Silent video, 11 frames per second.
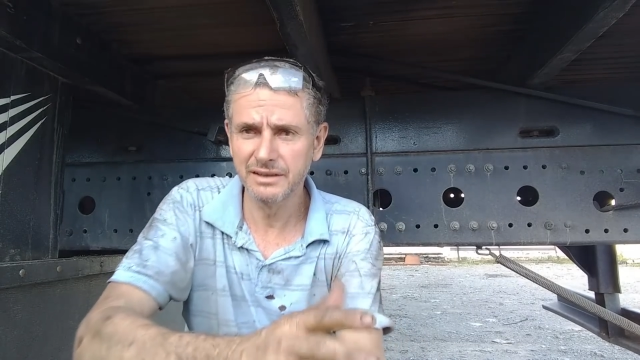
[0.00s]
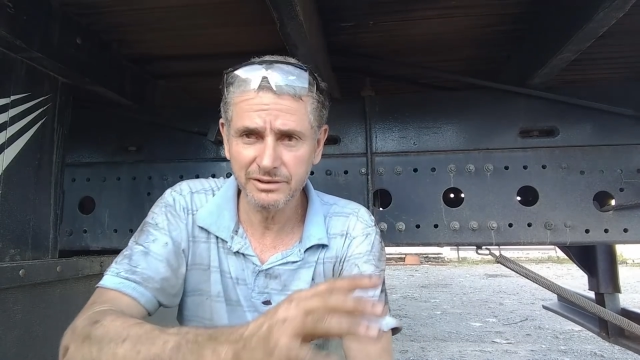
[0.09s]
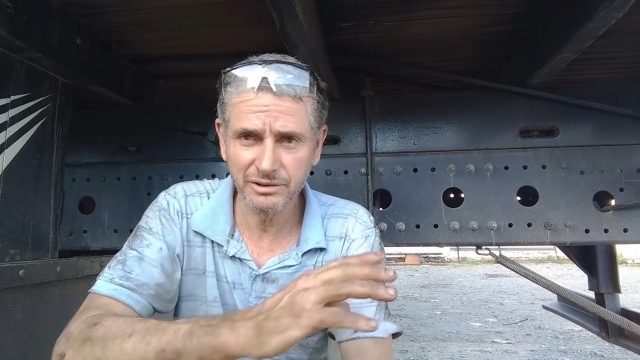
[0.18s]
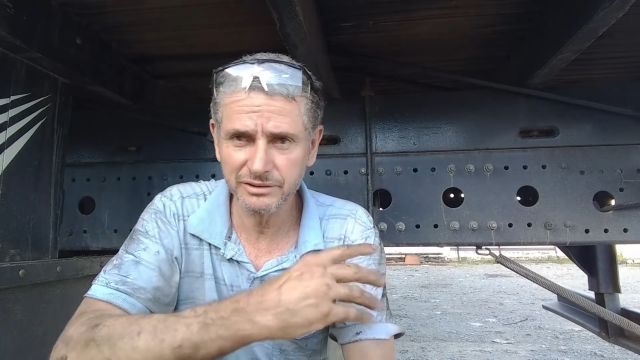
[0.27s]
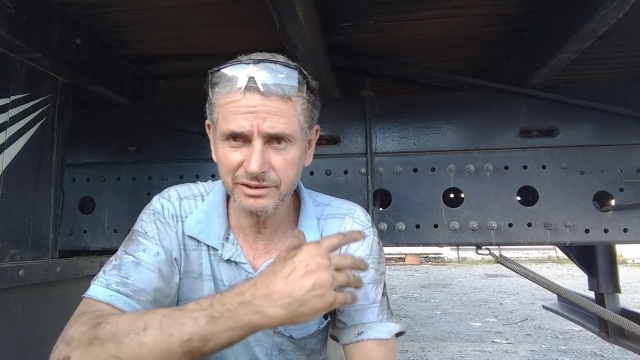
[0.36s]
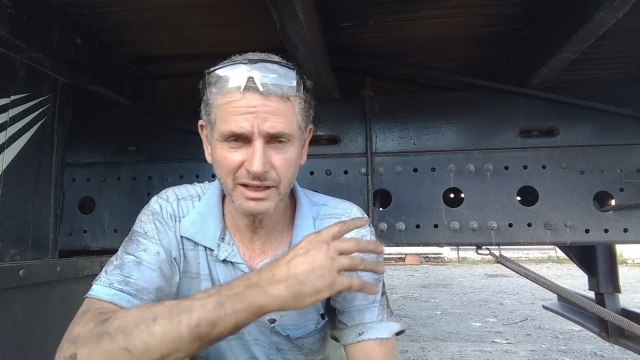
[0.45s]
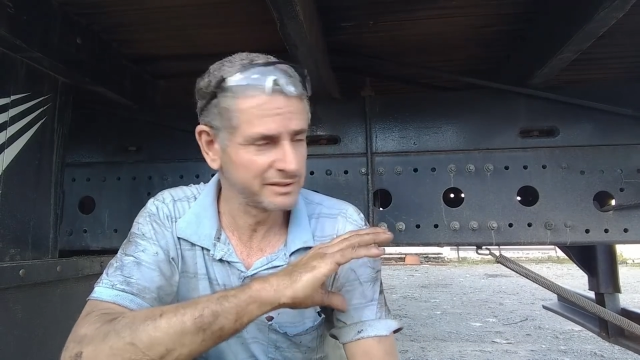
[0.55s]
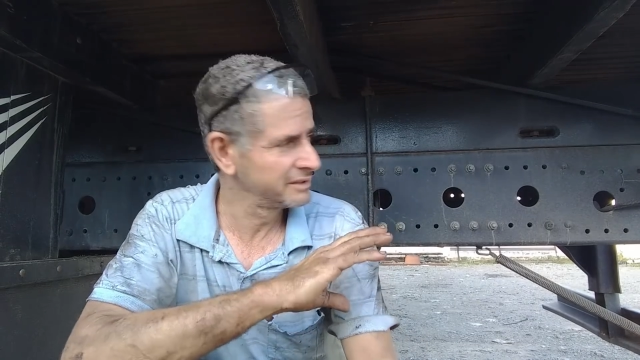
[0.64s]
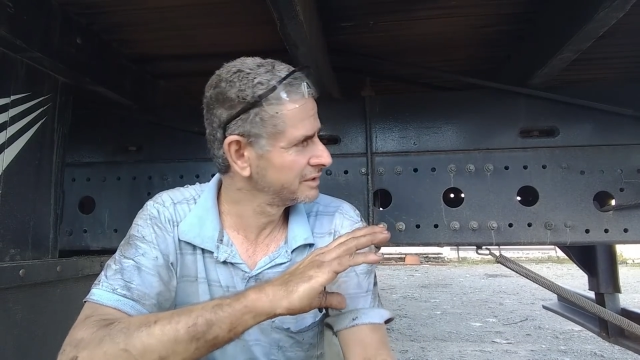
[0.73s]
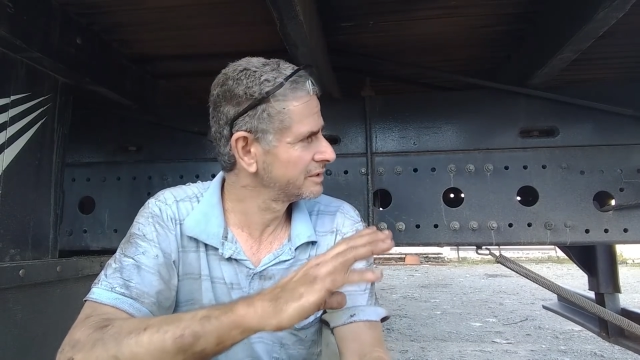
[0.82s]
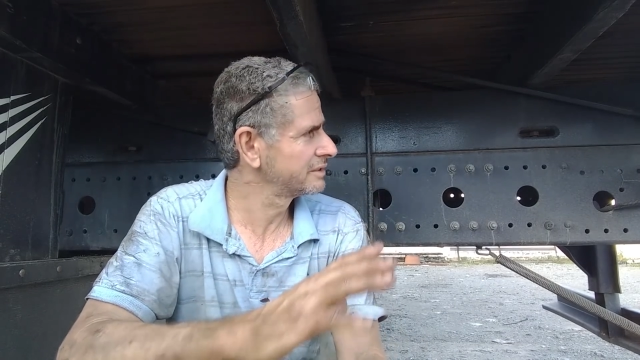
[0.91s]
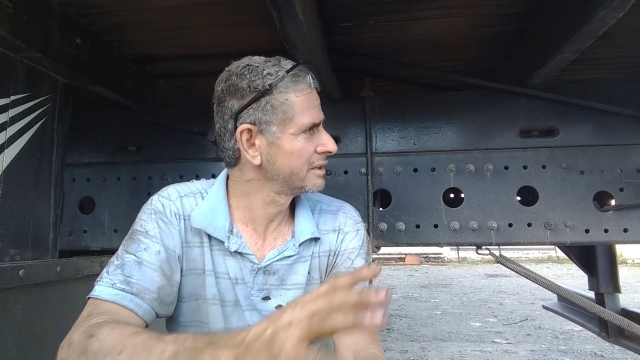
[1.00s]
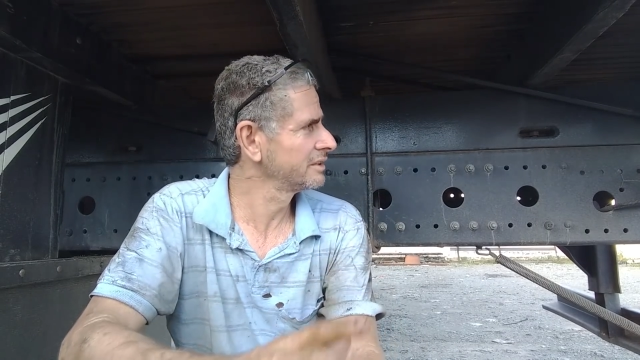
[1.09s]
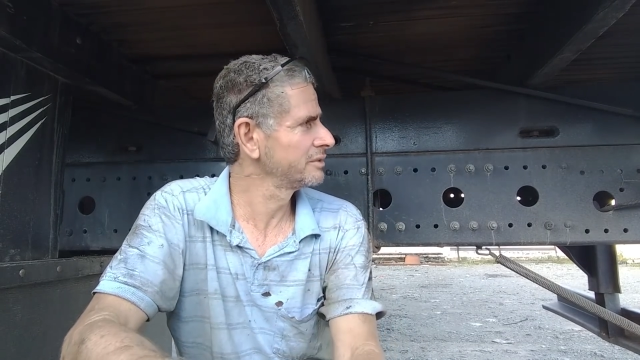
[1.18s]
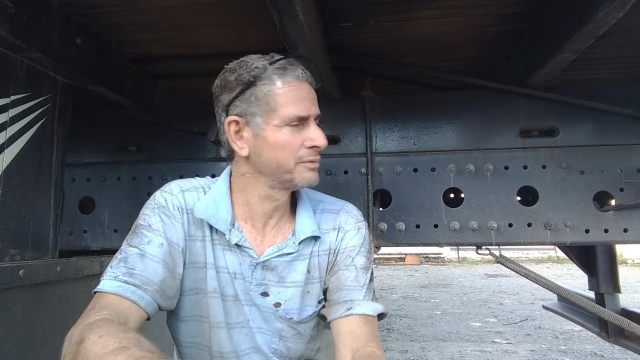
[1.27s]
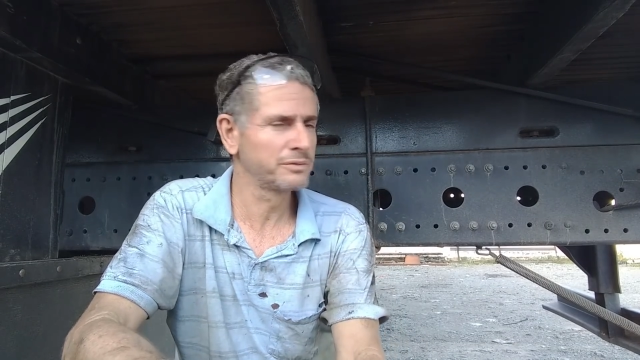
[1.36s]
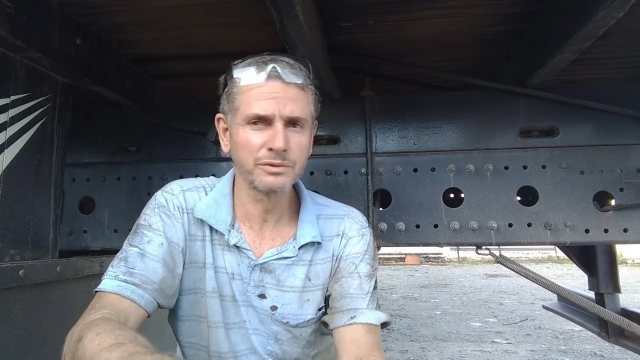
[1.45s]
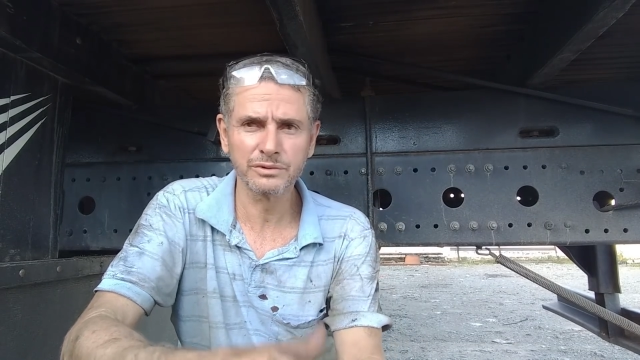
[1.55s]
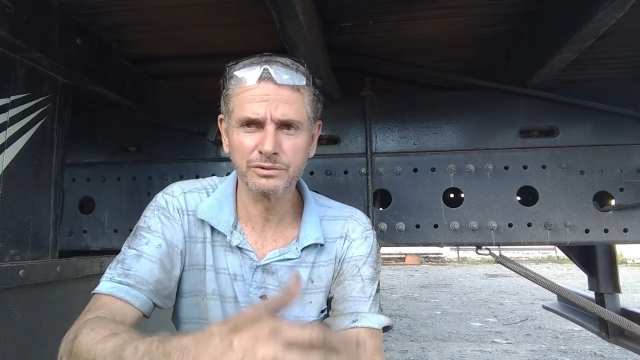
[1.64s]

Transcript: deixou no chassi esses tanto de furo,